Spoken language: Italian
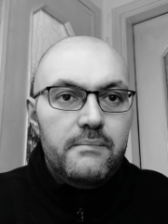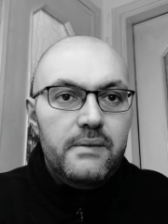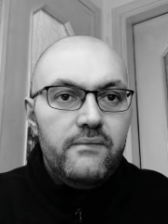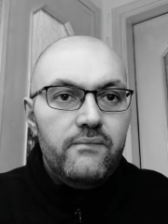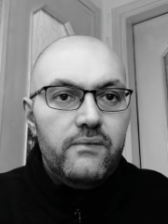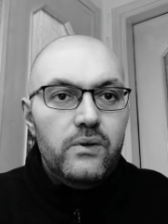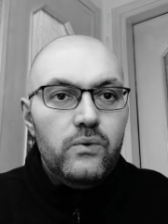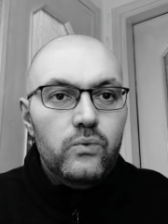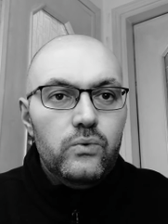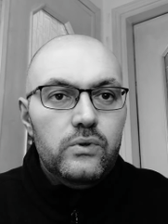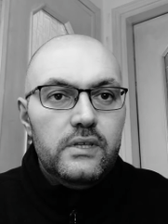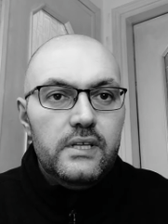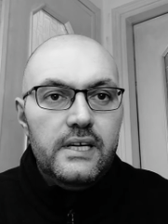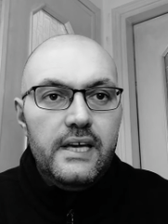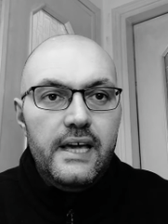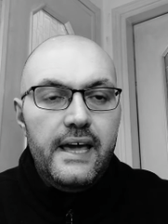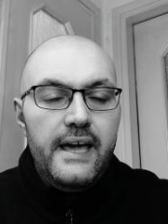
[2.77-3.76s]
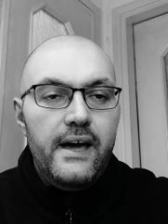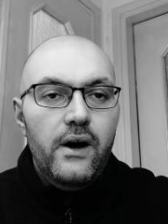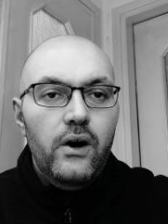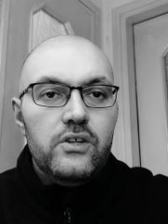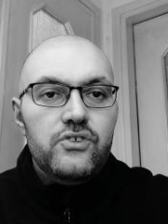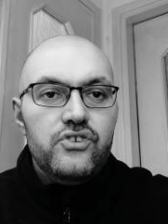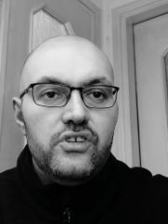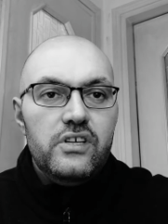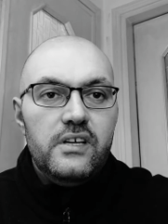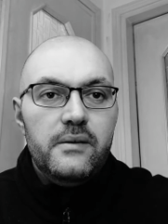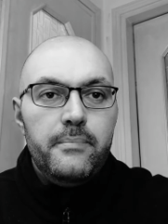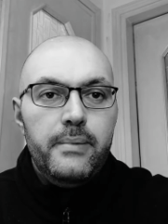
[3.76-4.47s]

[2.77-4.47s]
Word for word: benvenuti e oggi